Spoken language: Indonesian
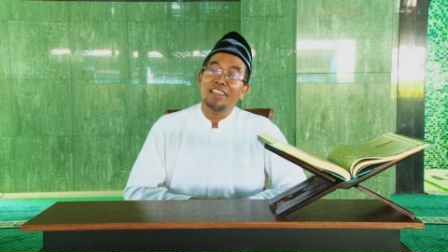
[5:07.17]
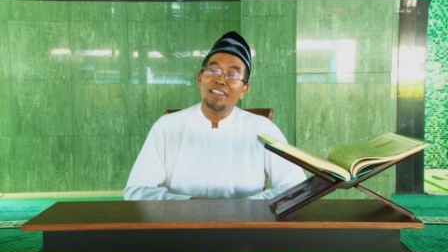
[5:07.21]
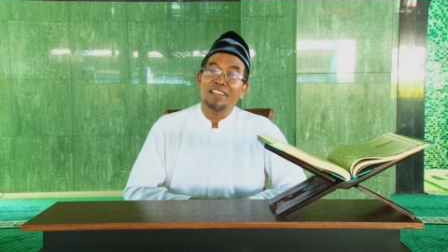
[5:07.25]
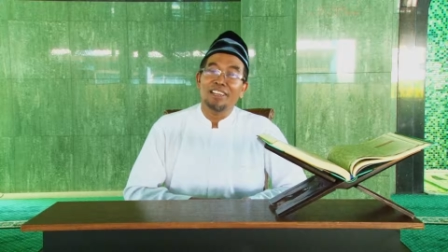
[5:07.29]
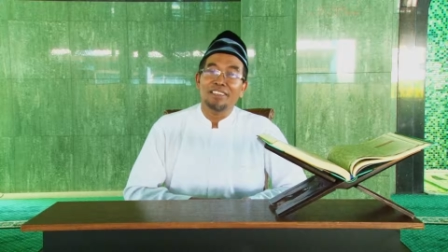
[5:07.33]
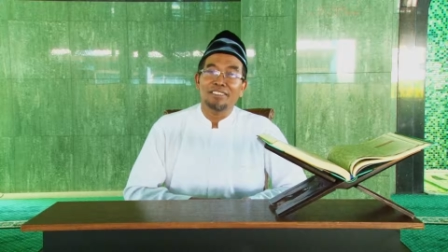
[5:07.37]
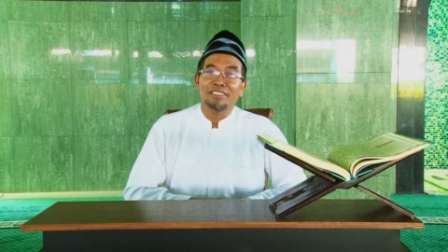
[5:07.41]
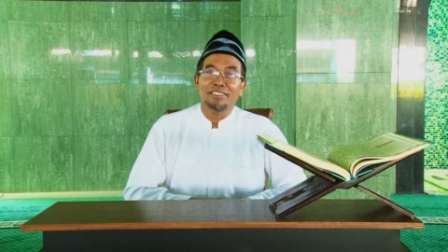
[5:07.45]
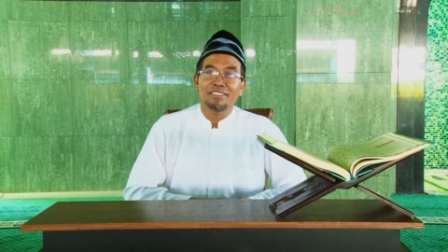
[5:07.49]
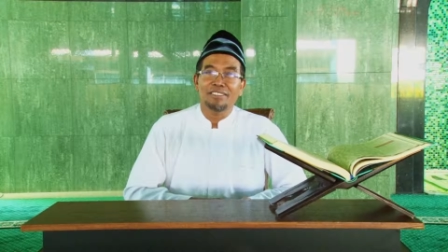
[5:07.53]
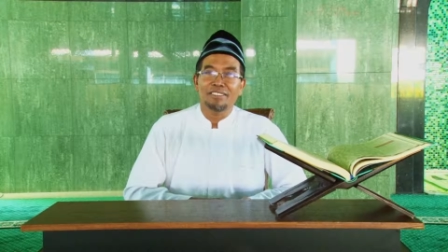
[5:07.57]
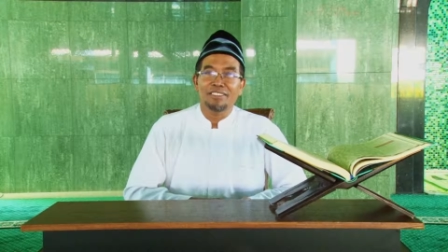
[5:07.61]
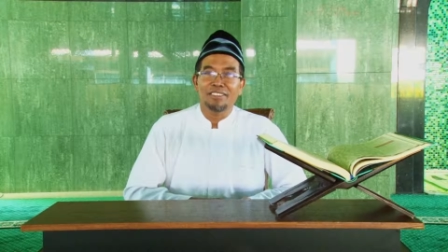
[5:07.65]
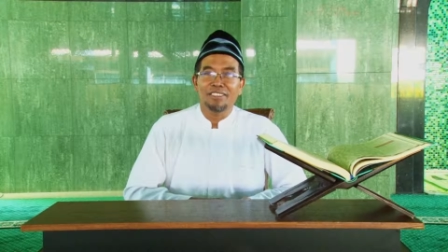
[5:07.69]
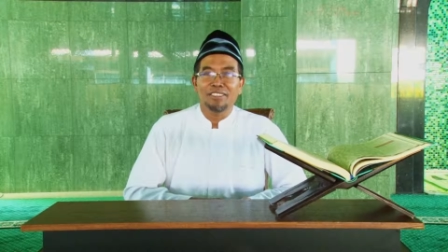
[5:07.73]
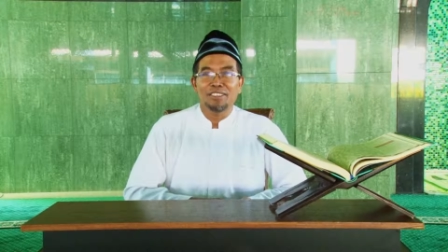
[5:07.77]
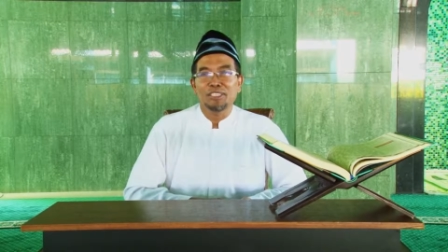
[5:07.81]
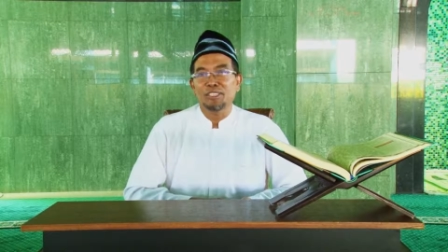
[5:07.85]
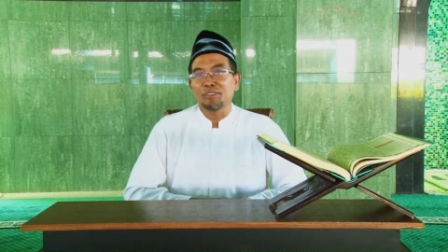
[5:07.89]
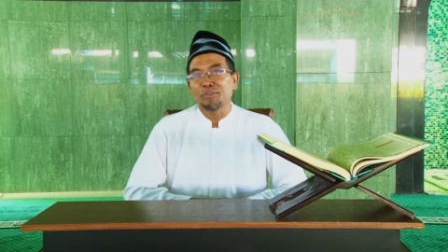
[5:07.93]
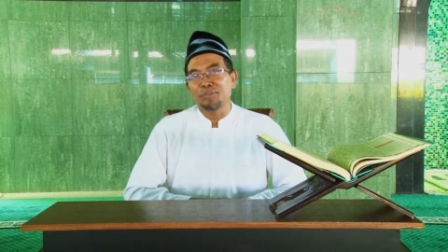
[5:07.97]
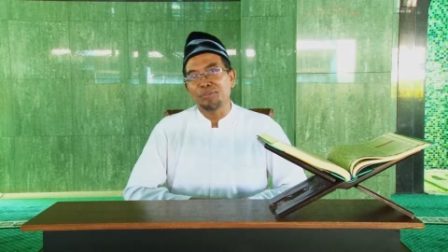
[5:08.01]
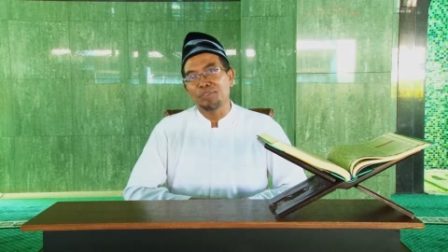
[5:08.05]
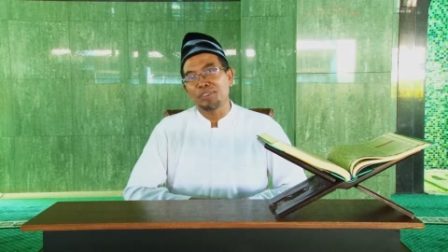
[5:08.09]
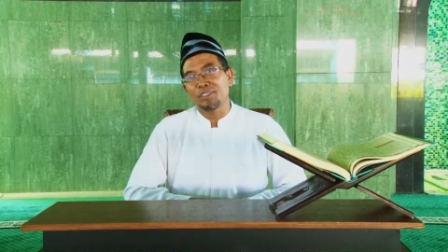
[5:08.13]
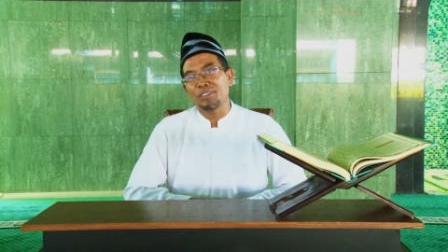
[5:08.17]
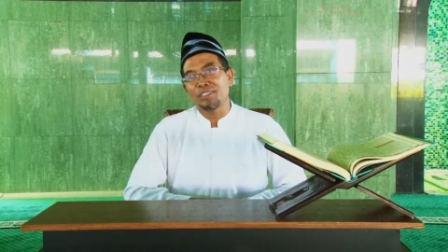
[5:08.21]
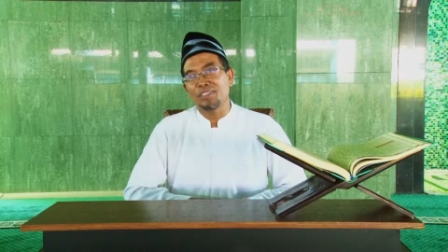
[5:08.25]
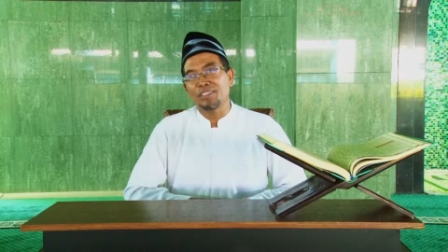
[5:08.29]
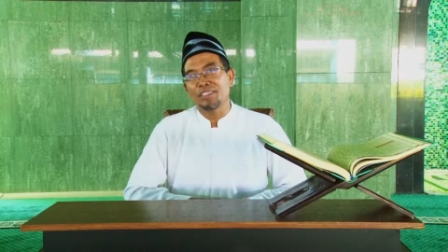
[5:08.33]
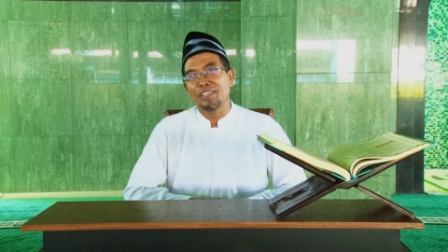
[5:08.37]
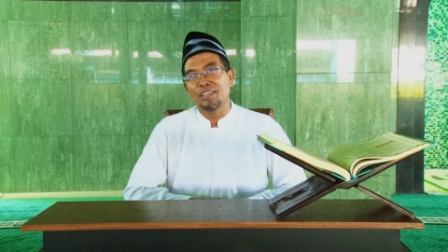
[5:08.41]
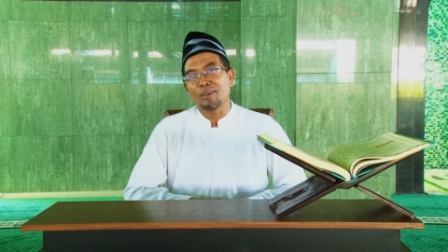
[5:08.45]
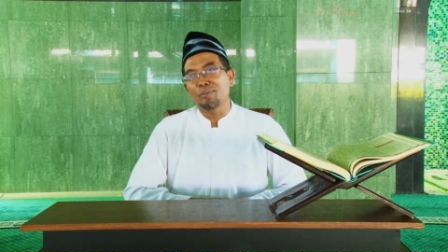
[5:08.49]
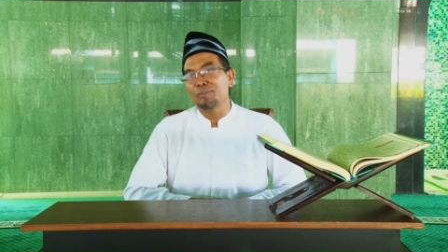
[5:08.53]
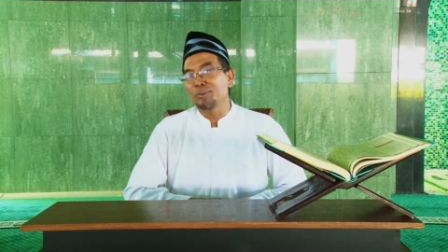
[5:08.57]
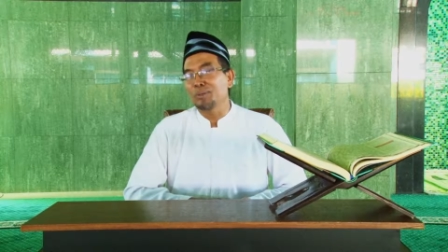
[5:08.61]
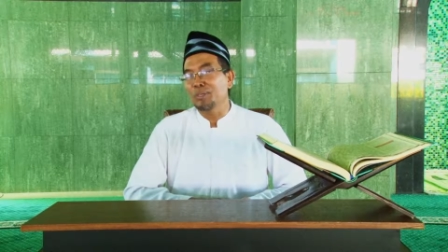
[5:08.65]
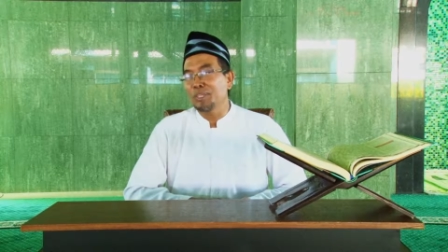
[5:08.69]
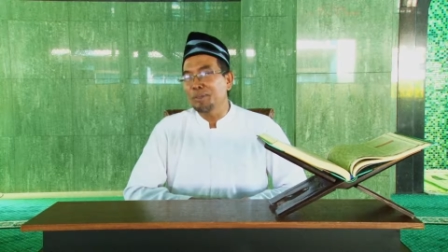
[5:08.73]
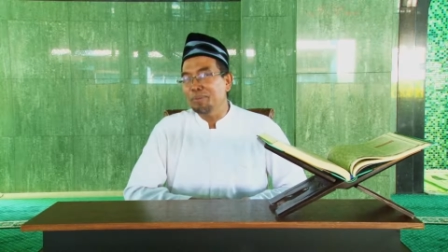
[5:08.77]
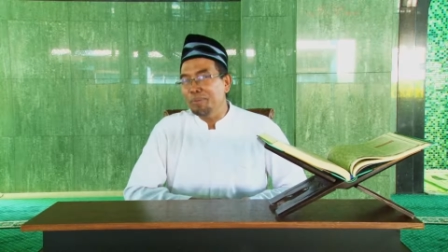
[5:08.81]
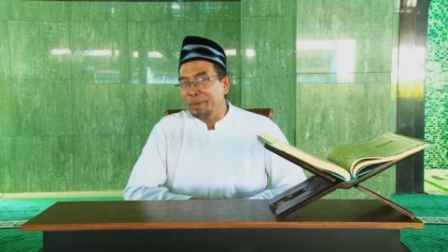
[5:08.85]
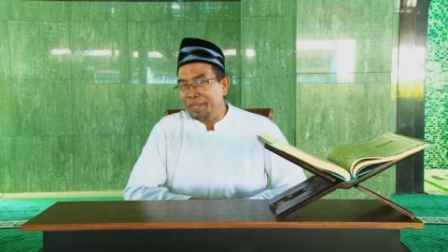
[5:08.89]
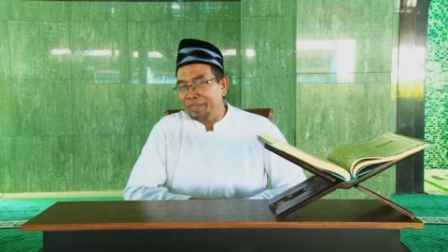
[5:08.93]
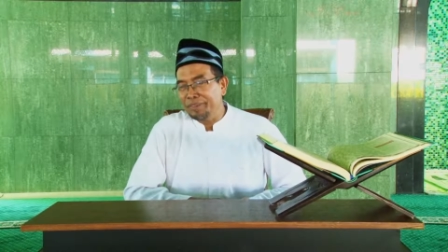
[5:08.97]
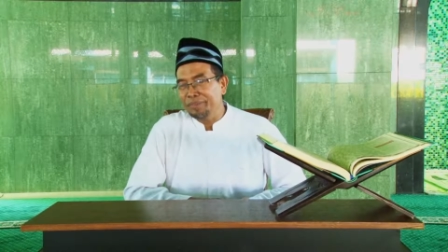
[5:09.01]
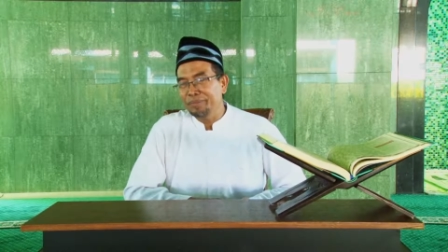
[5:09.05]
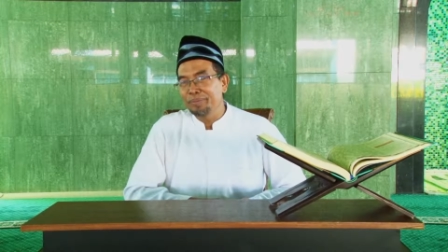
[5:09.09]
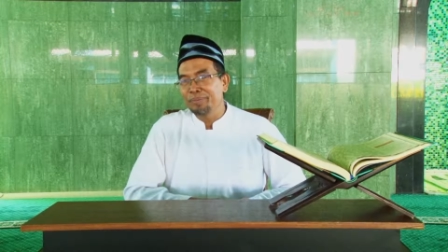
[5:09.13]
RSIG TV yang
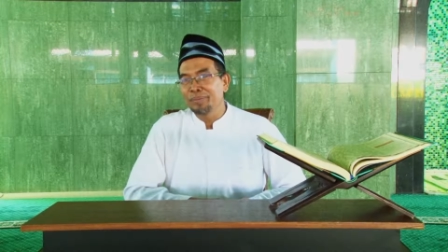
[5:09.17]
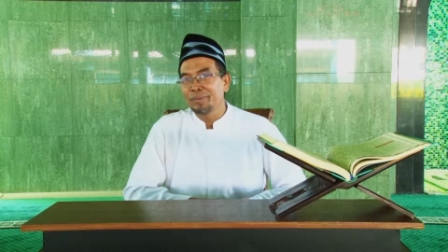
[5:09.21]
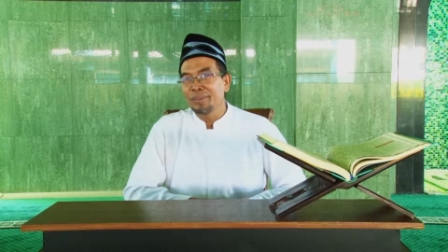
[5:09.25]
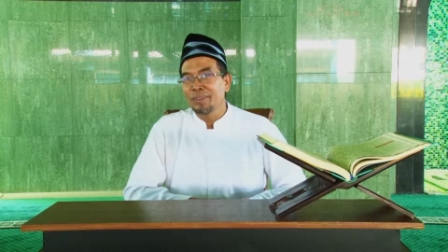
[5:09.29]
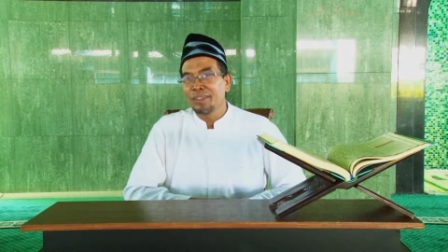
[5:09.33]
budiman,